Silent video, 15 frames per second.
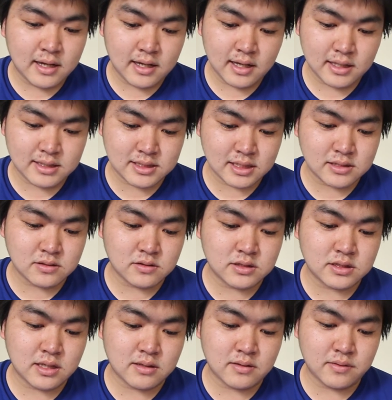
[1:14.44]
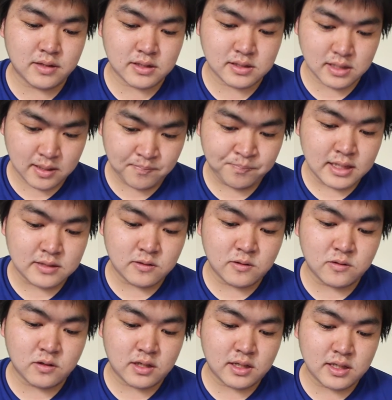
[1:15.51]
自殺をしたんですね。でそ
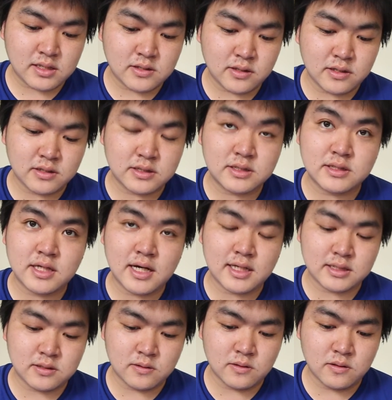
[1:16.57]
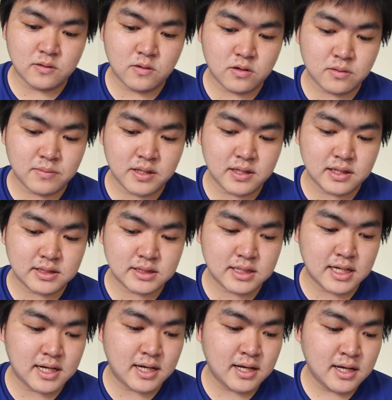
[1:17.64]
の時にそれを知った宋の国民たち
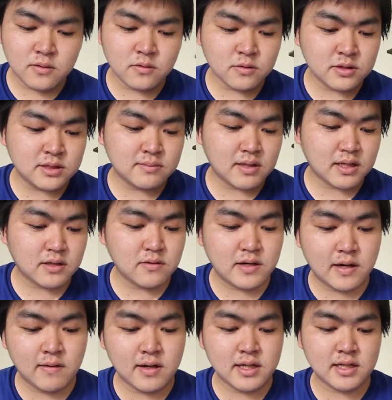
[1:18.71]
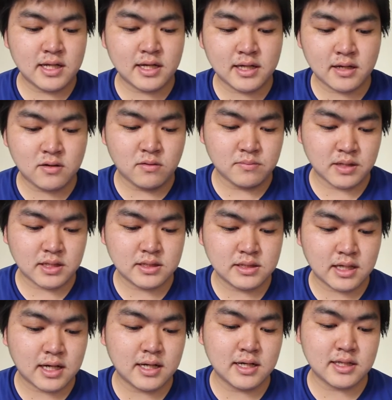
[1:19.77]
がこのちまきを川に投げ込み、
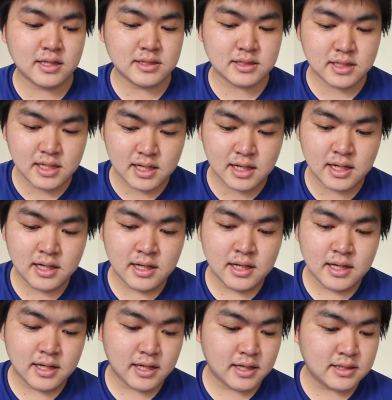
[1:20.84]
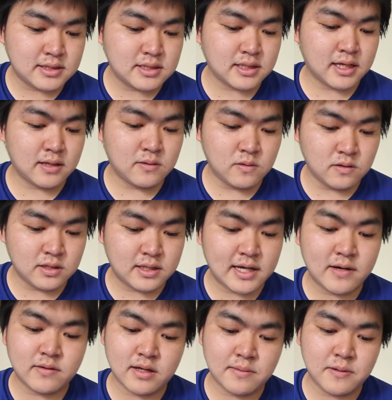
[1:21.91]
魚たちが屈原の遺
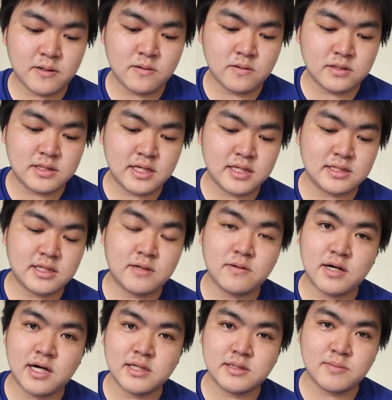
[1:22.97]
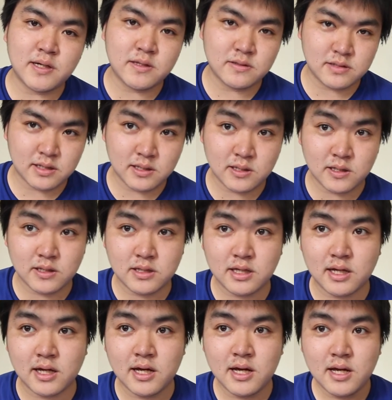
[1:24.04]
体を食べるのを制したのが始まりとされてい
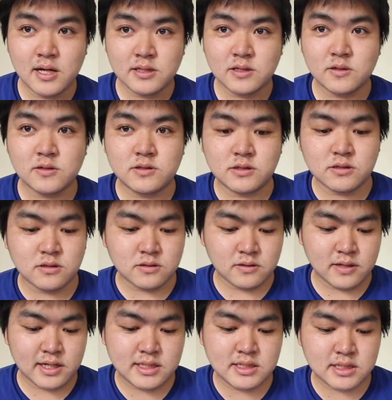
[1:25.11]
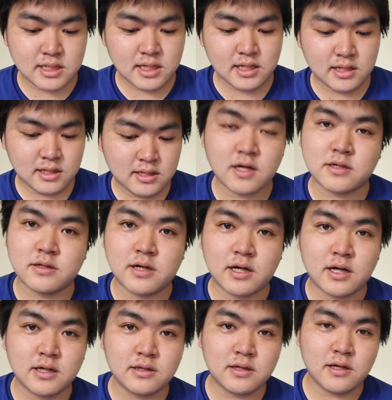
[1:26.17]
て、その中国の歴史が深く関
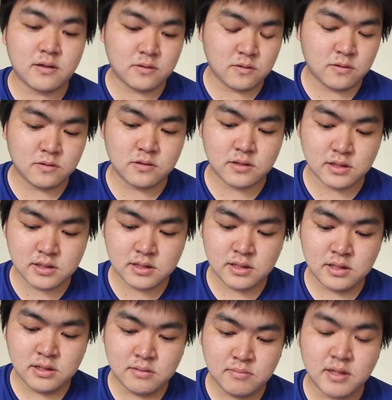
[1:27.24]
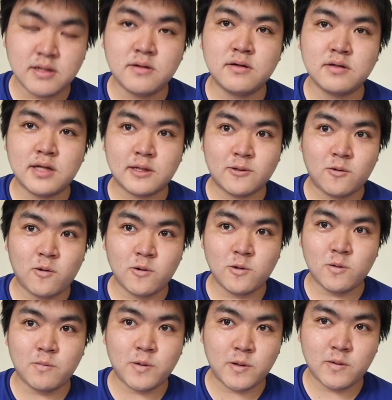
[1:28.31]
わっているということです。日本だと鯉
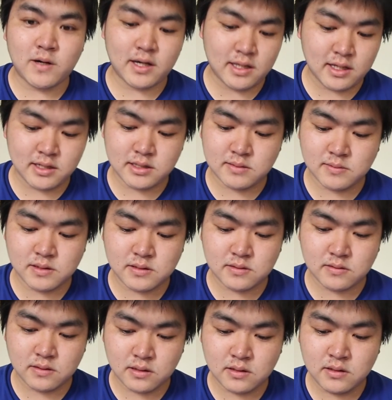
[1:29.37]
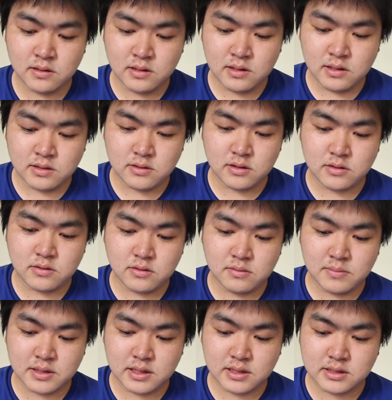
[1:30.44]
のぼりをあげたりしますよね。それ
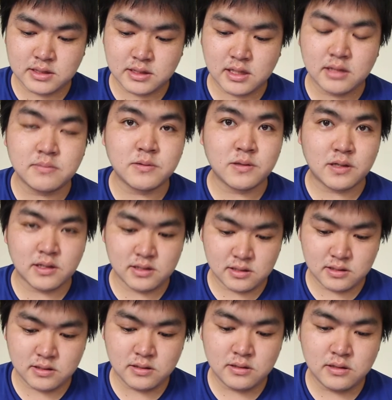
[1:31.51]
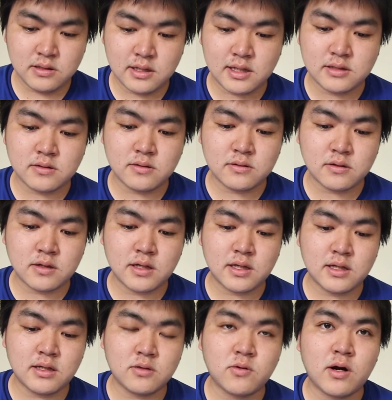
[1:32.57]
とまた違う文化です。でその時
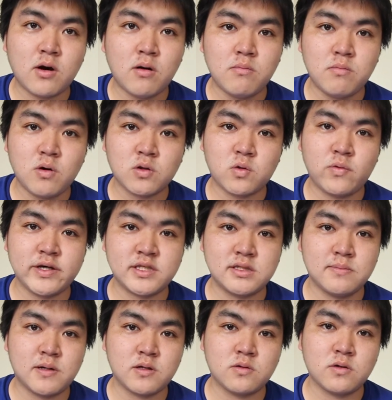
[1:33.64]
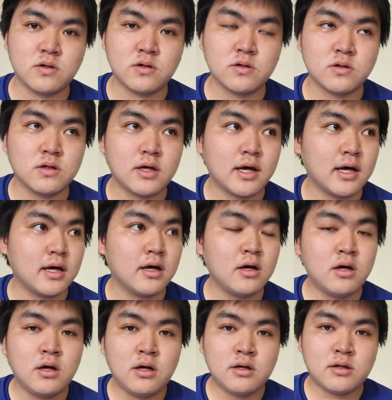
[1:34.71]
にドラゴンボートフェスティバルという、
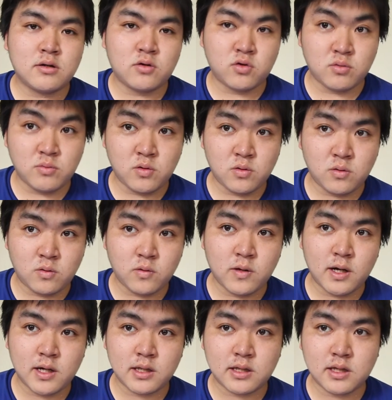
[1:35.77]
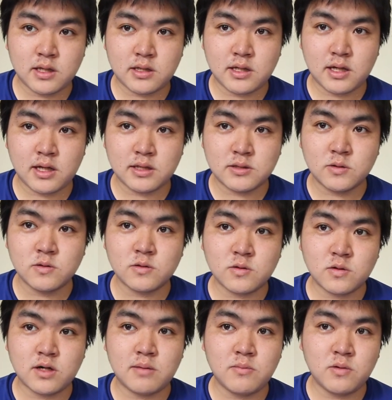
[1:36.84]
ことも行われていて、その
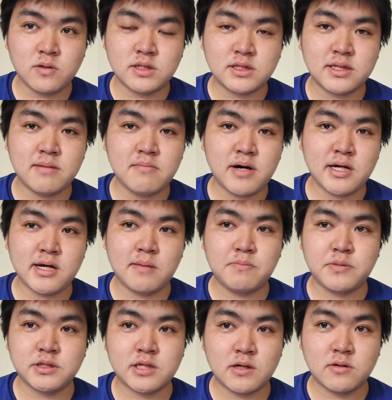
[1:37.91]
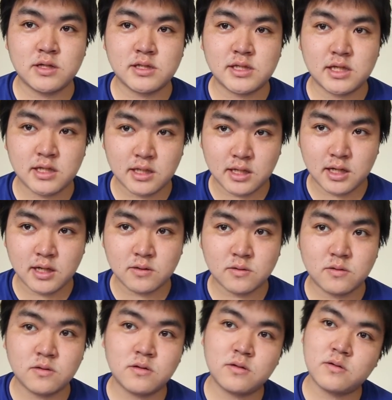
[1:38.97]
動画も1年前にアップしたので、ぜひ
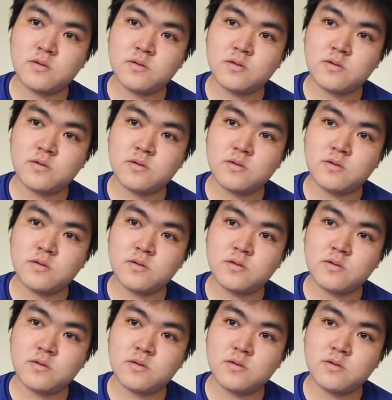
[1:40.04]
こ